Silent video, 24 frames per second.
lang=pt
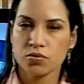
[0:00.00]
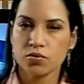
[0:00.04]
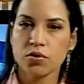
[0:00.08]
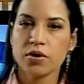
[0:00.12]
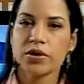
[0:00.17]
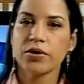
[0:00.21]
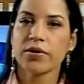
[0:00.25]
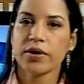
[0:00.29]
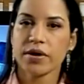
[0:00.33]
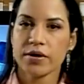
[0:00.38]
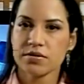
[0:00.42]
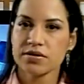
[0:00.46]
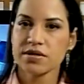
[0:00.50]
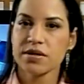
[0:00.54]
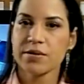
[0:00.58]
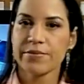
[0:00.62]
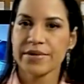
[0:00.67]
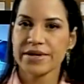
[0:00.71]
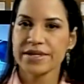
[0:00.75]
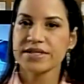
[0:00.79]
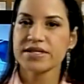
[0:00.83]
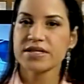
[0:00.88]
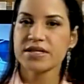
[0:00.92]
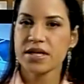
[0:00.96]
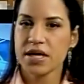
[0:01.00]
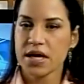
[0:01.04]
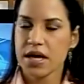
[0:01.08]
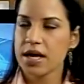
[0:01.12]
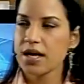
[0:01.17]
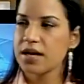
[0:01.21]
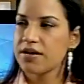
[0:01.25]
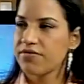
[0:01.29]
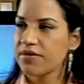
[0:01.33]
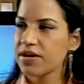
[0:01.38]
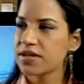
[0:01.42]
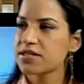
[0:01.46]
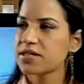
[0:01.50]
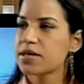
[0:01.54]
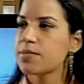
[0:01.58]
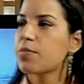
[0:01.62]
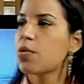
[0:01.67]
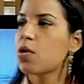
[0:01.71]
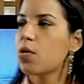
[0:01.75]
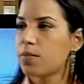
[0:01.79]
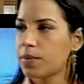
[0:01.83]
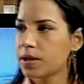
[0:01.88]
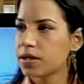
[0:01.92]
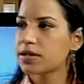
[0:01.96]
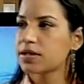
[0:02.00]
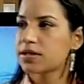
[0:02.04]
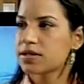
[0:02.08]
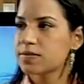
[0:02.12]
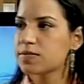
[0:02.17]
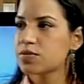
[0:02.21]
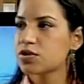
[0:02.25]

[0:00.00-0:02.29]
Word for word: eu quero saber se ele vai ser bom para transmitir